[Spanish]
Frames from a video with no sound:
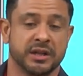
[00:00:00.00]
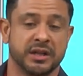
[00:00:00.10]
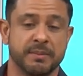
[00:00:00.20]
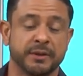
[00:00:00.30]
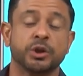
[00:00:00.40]

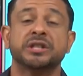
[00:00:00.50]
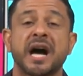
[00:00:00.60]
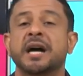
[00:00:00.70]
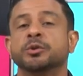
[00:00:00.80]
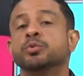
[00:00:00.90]
eh, me estoy
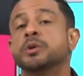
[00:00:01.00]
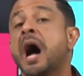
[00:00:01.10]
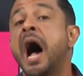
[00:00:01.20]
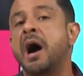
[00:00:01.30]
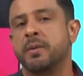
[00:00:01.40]
tragando un
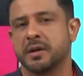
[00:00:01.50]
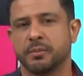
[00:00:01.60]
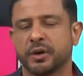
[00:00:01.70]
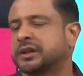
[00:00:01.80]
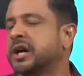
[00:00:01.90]
cable,
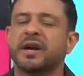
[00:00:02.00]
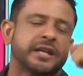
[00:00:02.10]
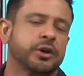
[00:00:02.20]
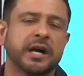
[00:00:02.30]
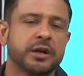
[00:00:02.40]
porque tengo la
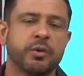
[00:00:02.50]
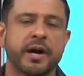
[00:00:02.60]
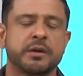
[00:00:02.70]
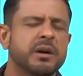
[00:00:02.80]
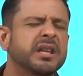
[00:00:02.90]
soga al
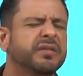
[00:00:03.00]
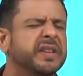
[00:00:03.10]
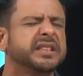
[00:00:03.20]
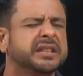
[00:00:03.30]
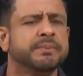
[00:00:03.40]
cuello, es
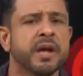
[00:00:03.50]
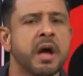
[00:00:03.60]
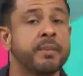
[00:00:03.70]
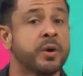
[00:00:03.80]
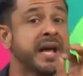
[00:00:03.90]
difícil,
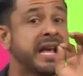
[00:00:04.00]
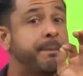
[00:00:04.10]
pero hay que